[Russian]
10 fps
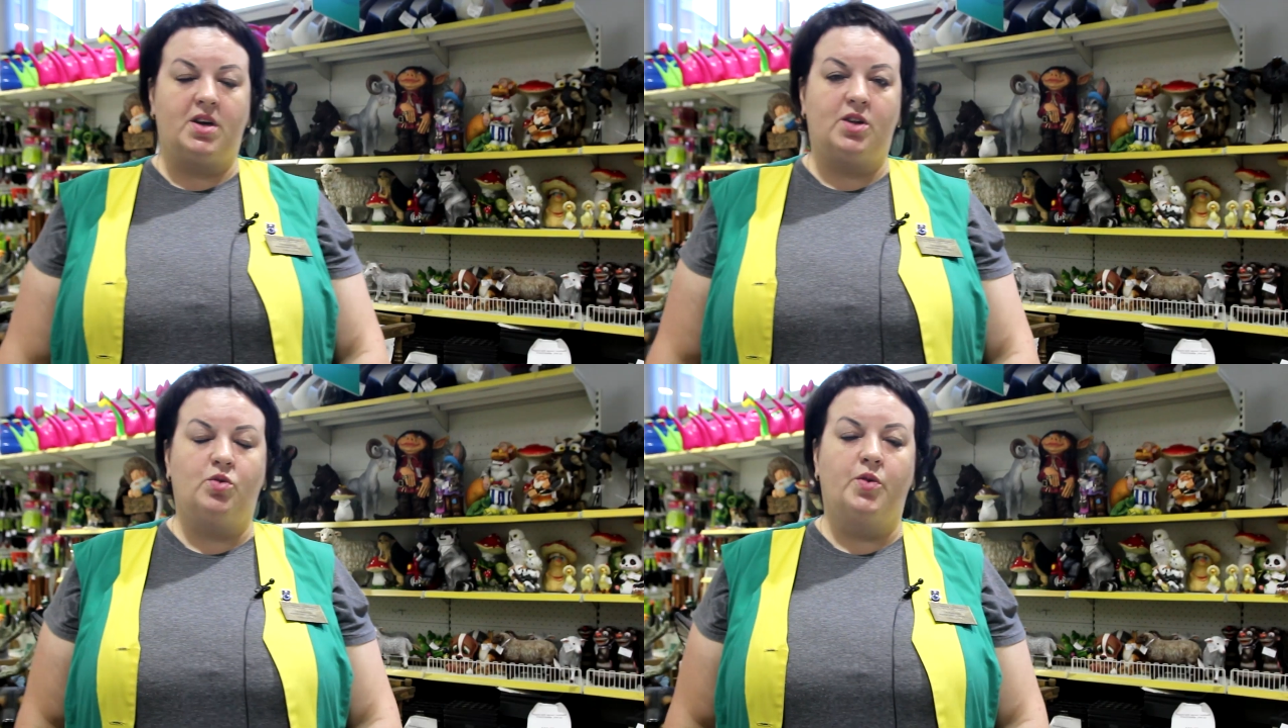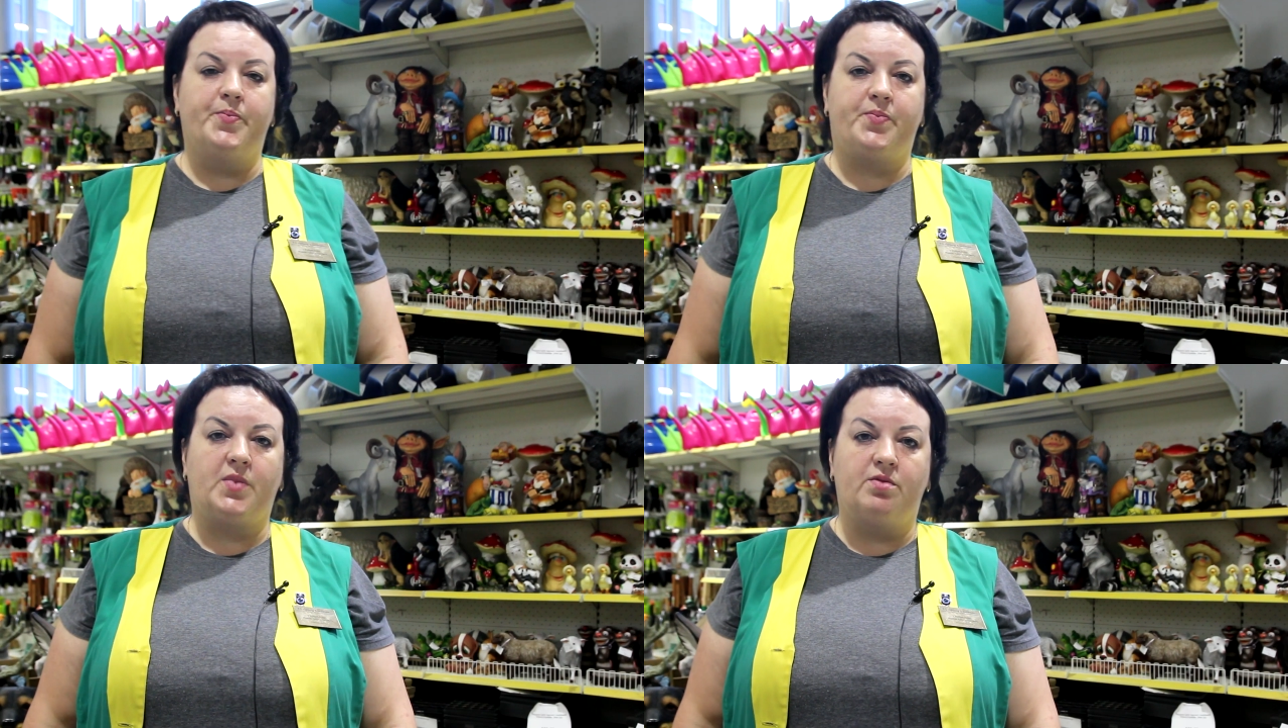году
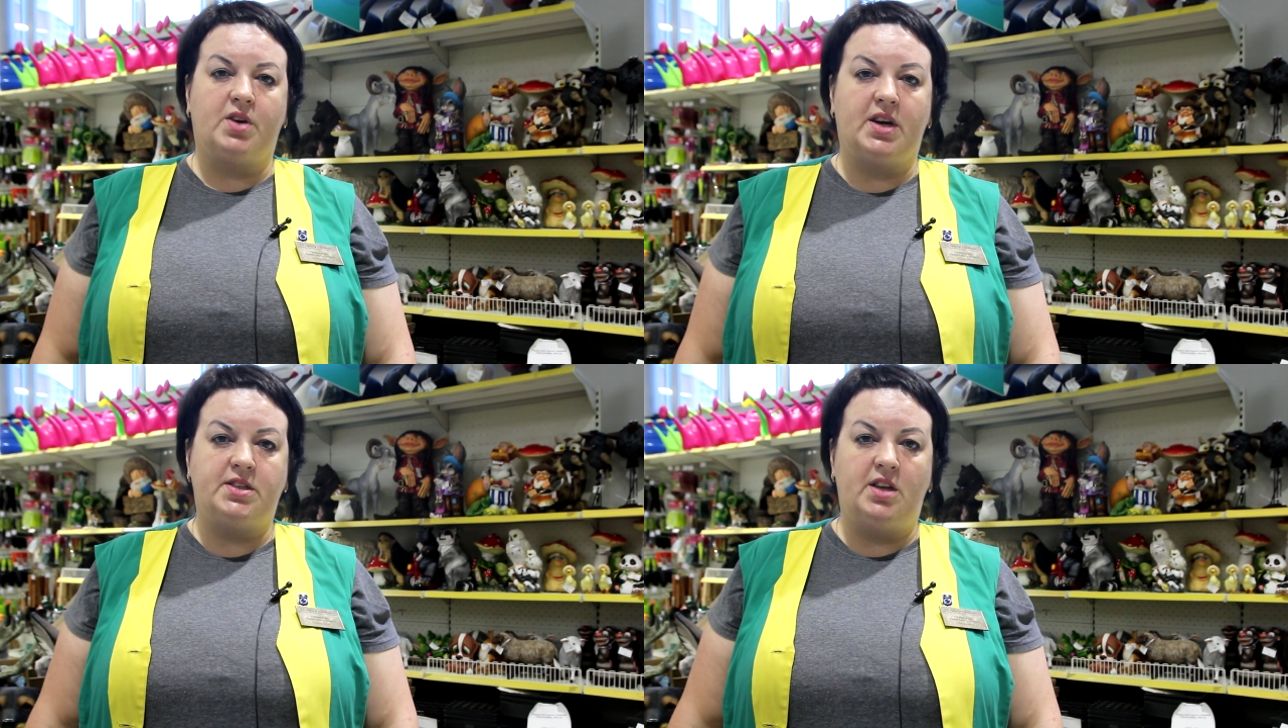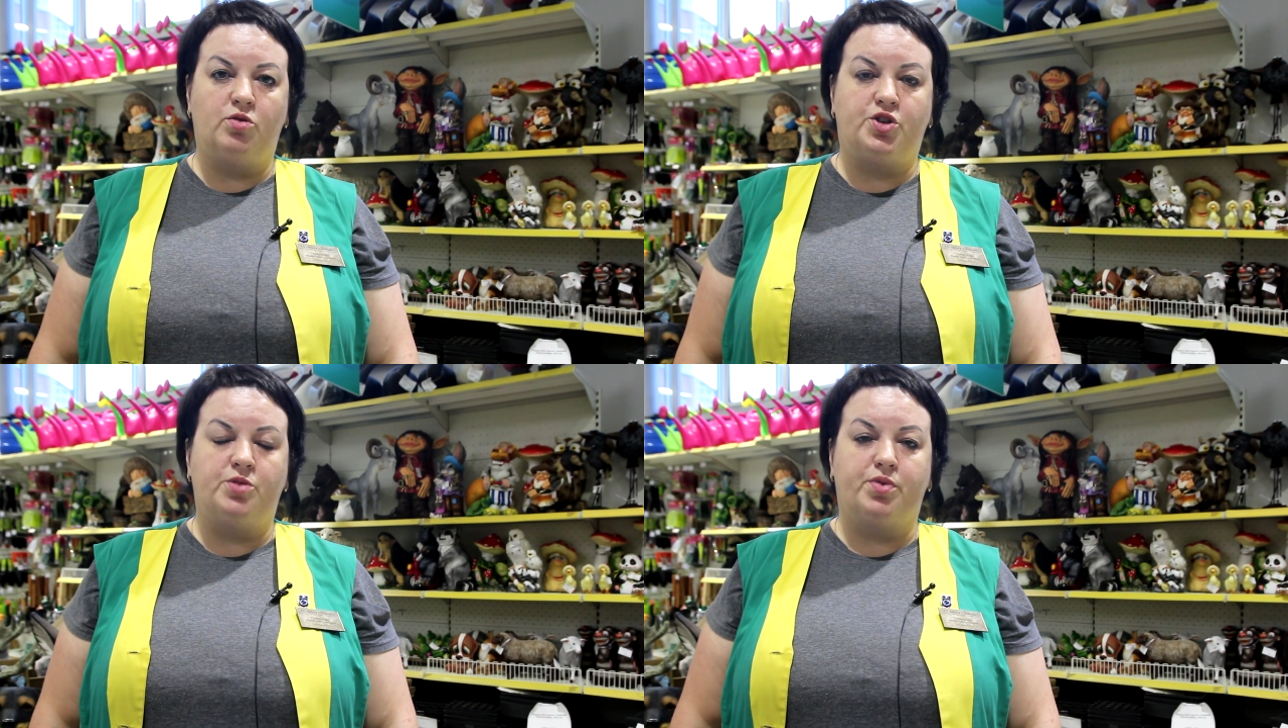выходили
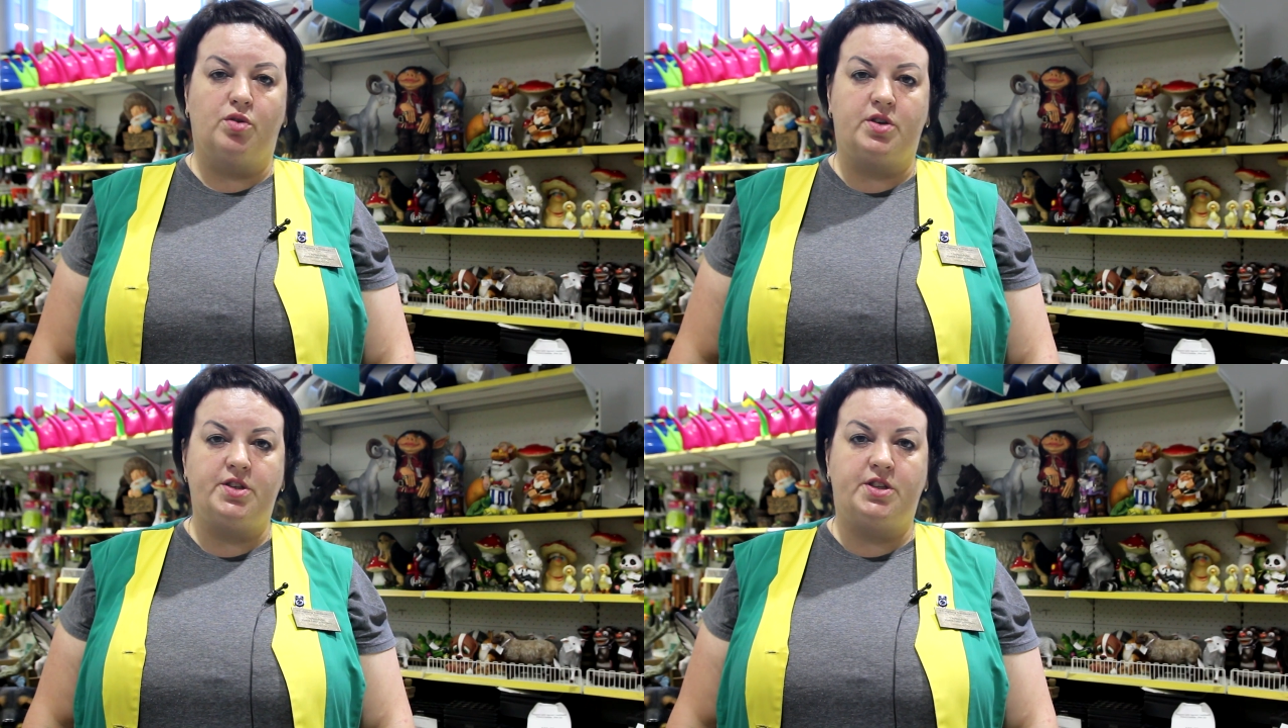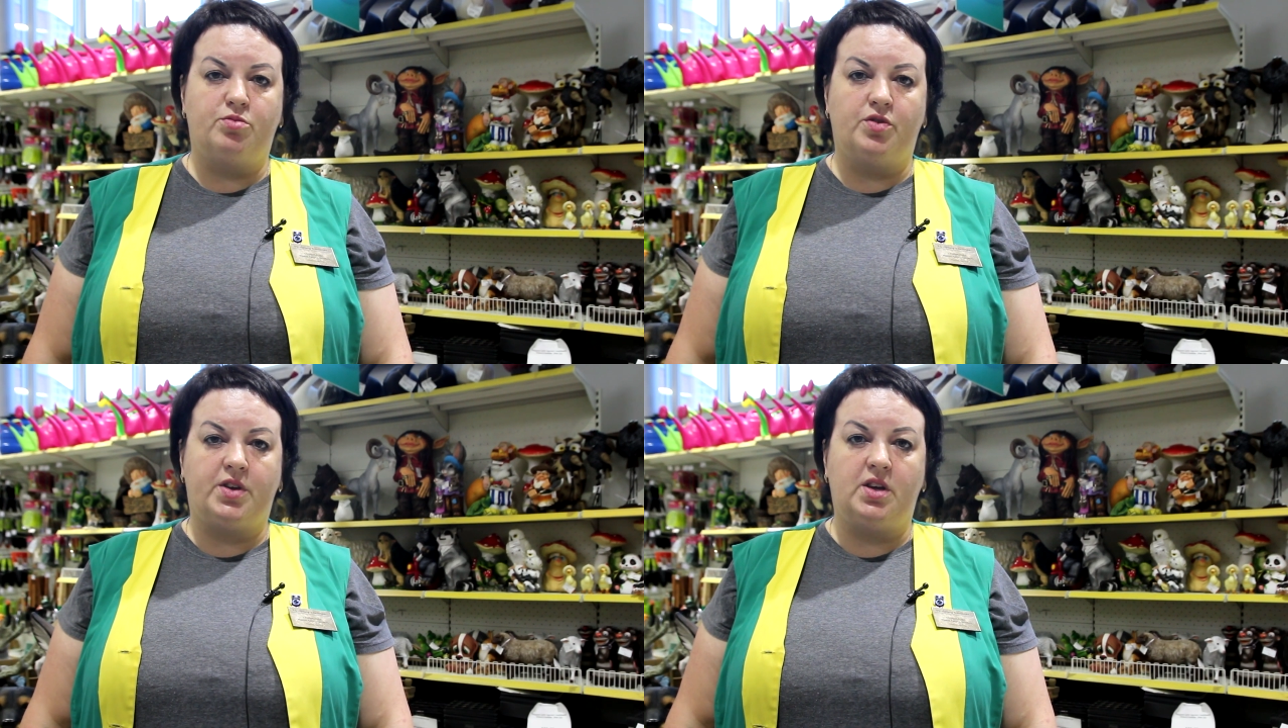очень плохо из
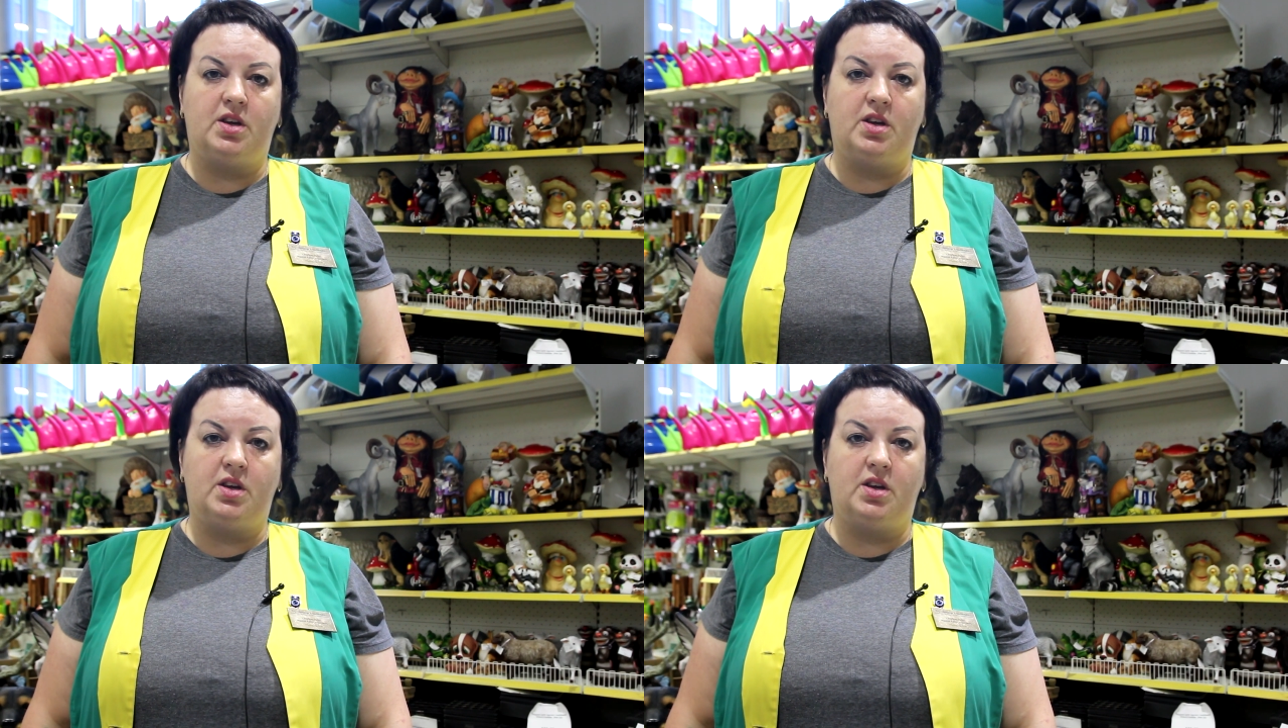зимовки,